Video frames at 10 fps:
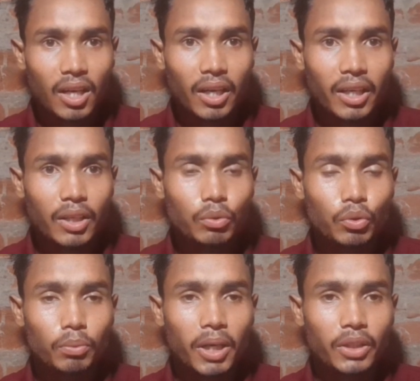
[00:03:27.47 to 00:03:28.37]
आ रहे हैं
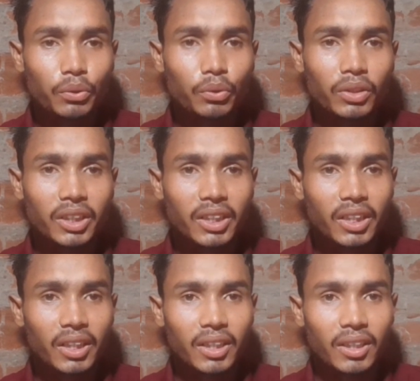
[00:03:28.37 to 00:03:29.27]
उन भाइयों के लिए
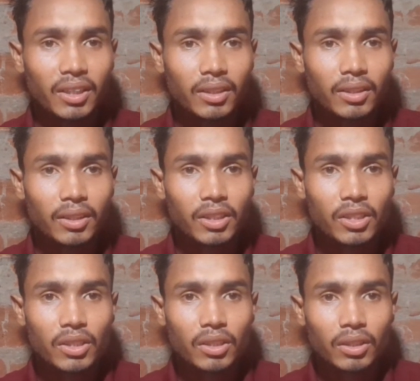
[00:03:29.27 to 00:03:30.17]
ट्रेन है
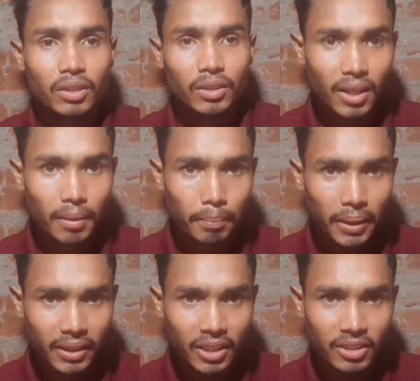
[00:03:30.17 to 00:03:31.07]

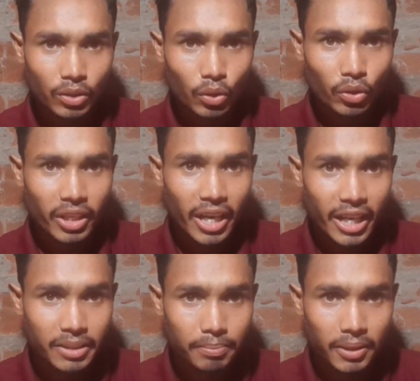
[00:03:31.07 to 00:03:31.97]
पटना सिंगरौली
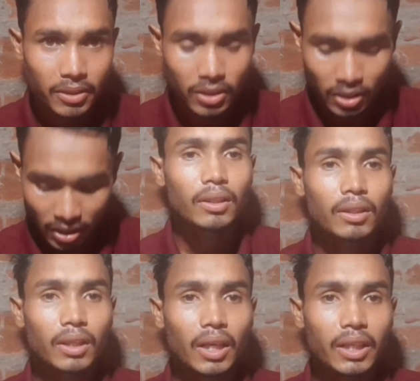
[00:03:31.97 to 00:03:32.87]
एक्सप्रेस
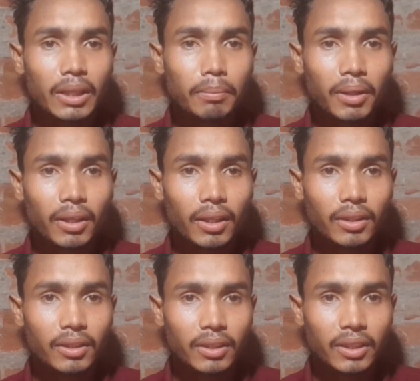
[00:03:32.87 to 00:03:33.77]
गाड़ी नंबर है
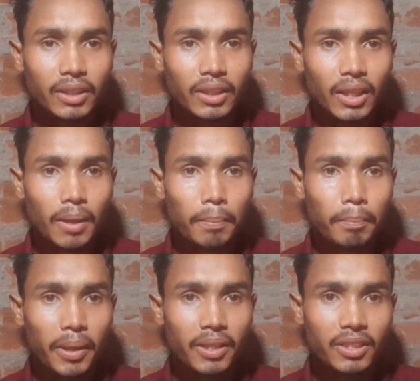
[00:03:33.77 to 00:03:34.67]
तेरह
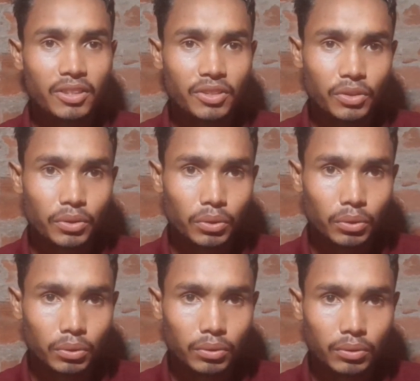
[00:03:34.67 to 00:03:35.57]
पैंतीस जीरो
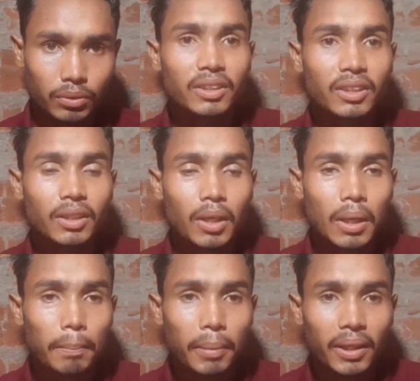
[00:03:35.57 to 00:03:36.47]
सीधे
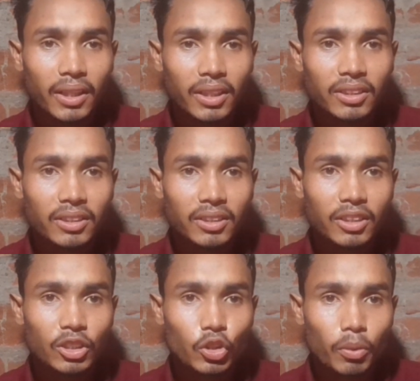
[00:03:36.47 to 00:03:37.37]
पटना से
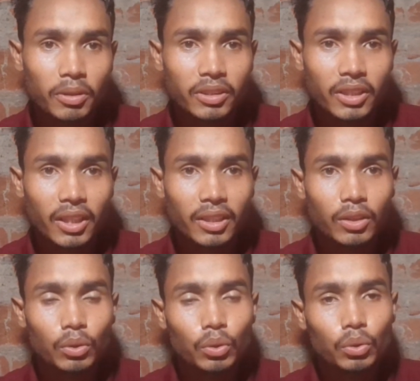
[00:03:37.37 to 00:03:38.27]
सीधे चौपन जाएगी
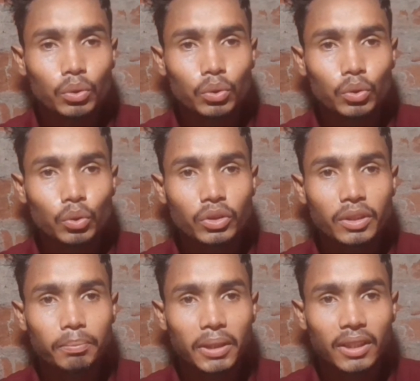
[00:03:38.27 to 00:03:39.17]
तो दो, दोस्तों
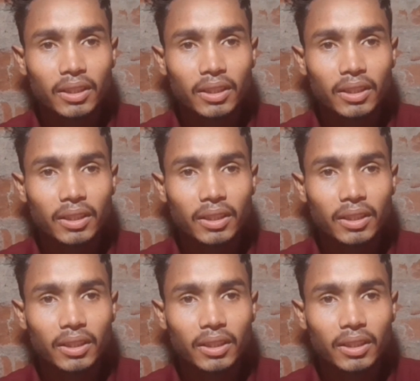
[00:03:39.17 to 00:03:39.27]
ये पट